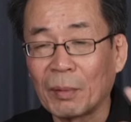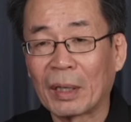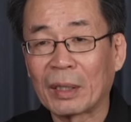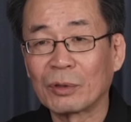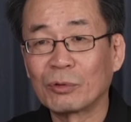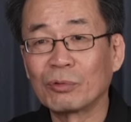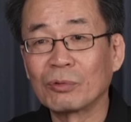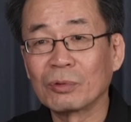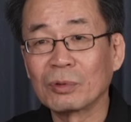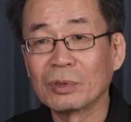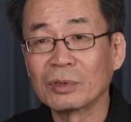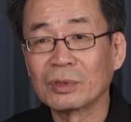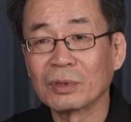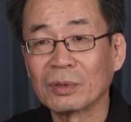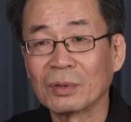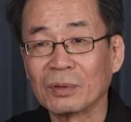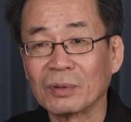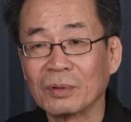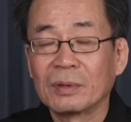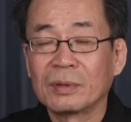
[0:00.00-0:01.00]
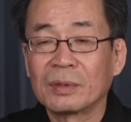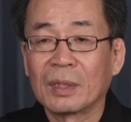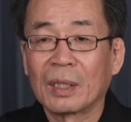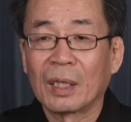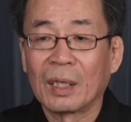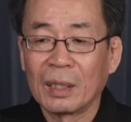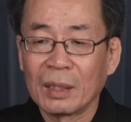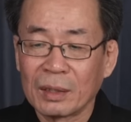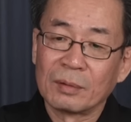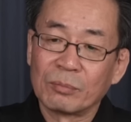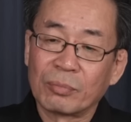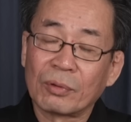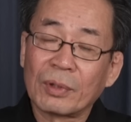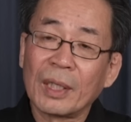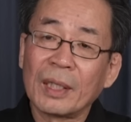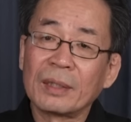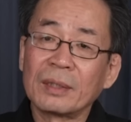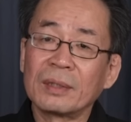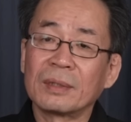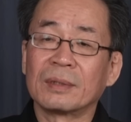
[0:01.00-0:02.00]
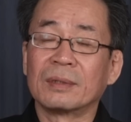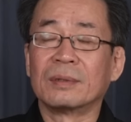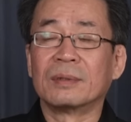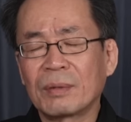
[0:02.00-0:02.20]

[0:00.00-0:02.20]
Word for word: 말해주는 거죠. 자, 북한은